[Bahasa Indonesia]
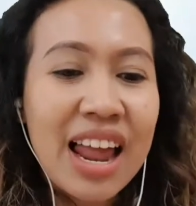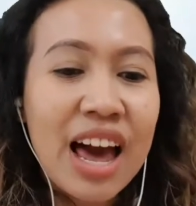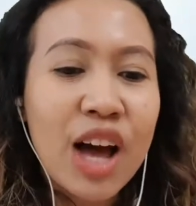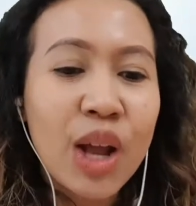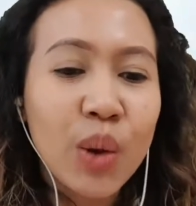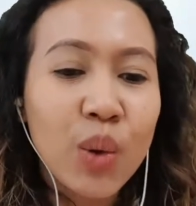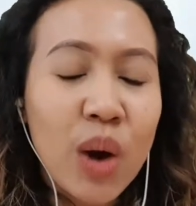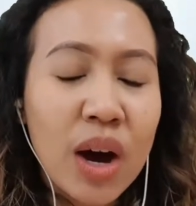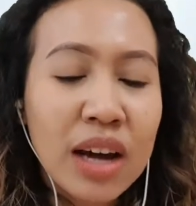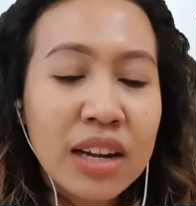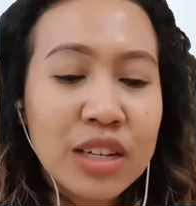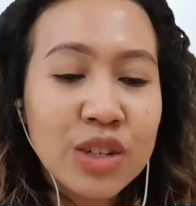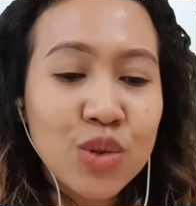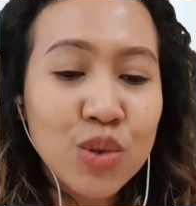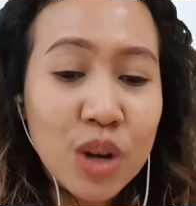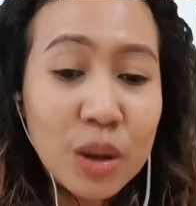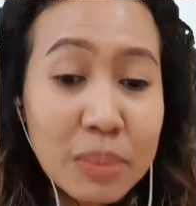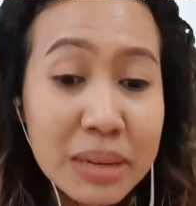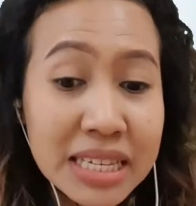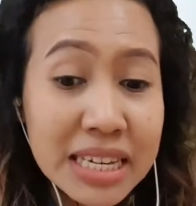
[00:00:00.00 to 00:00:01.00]
Lalu ada
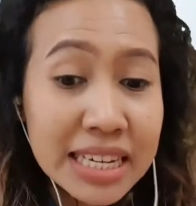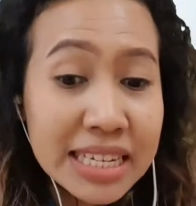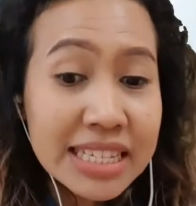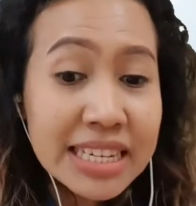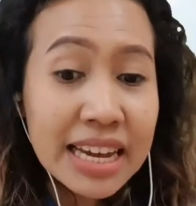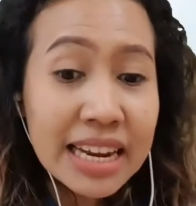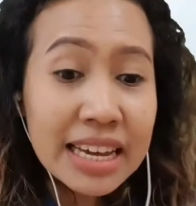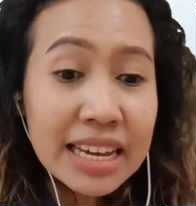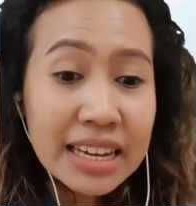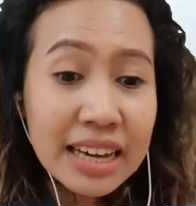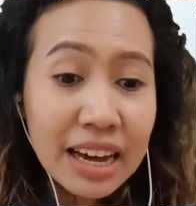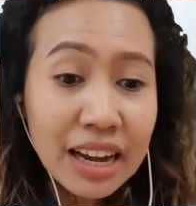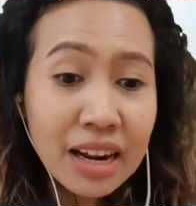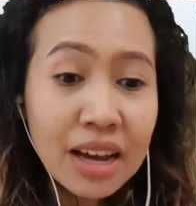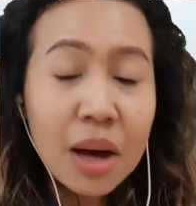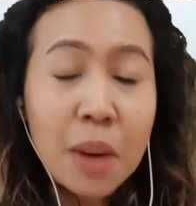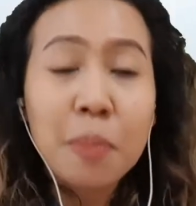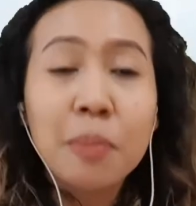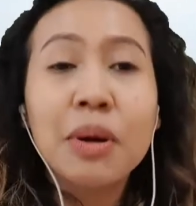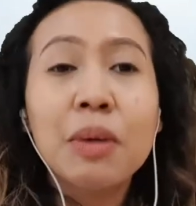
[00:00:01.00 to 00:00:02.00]
juga bisa dijadikan
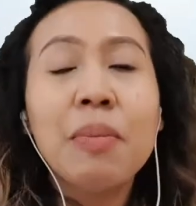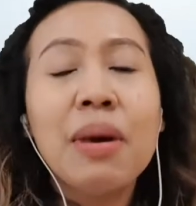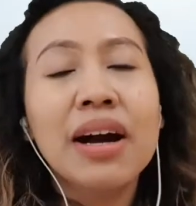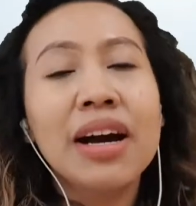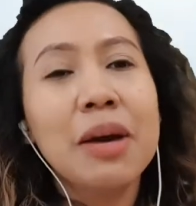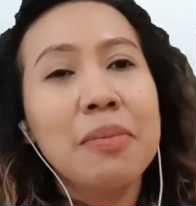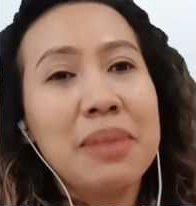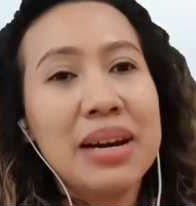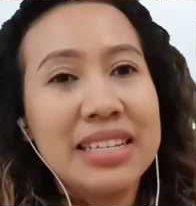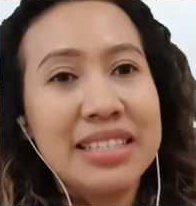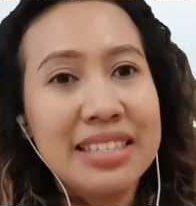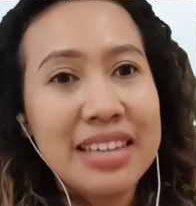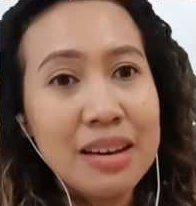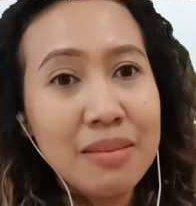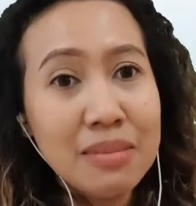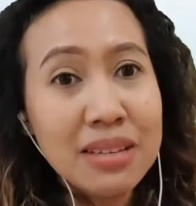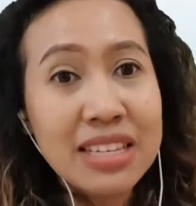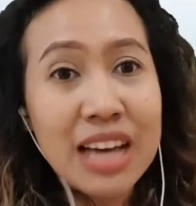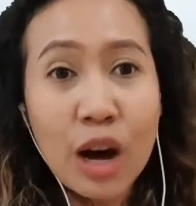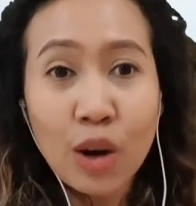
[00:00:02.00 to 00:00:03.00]
berbagai
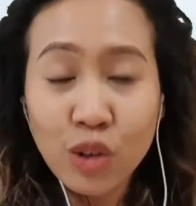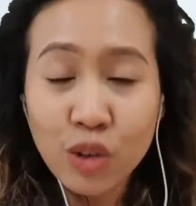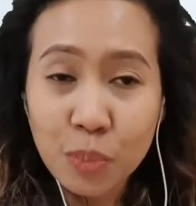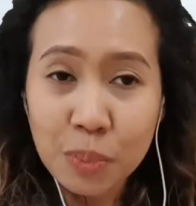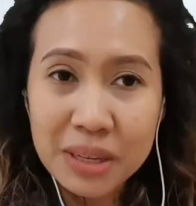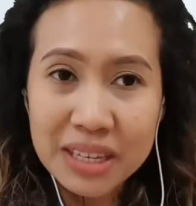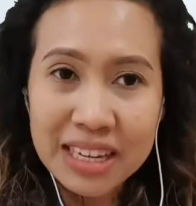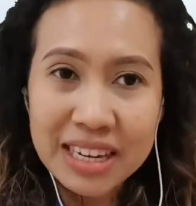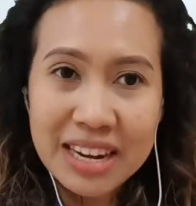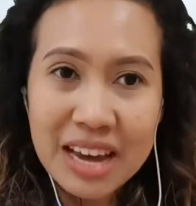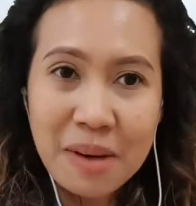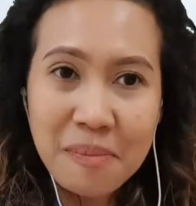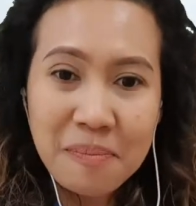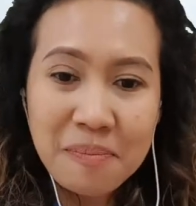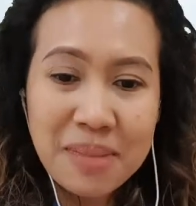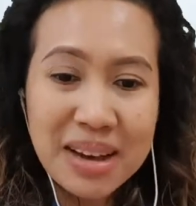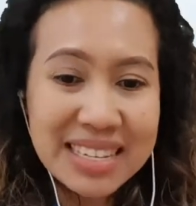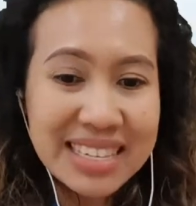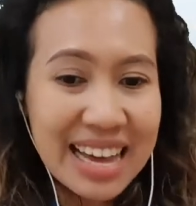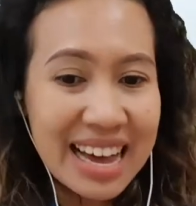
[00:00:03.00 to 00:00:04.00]
macam saus
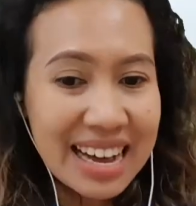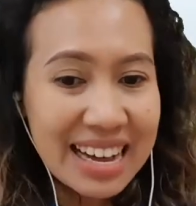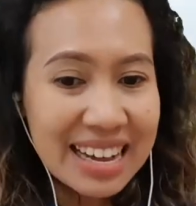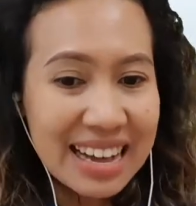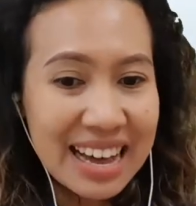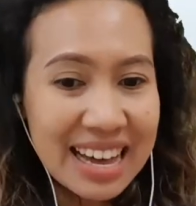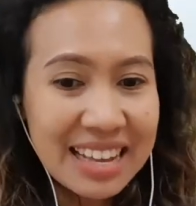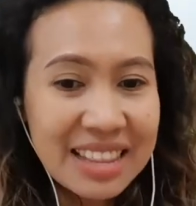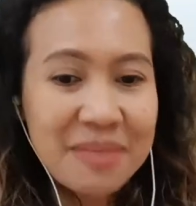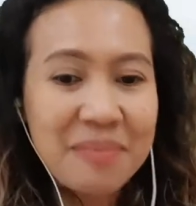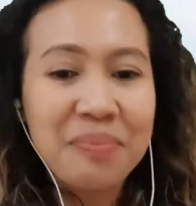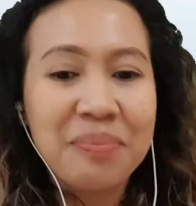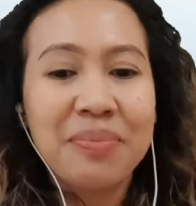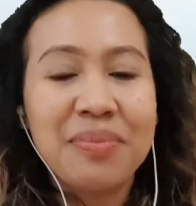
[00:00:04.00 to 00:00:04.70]
penyedap masakan.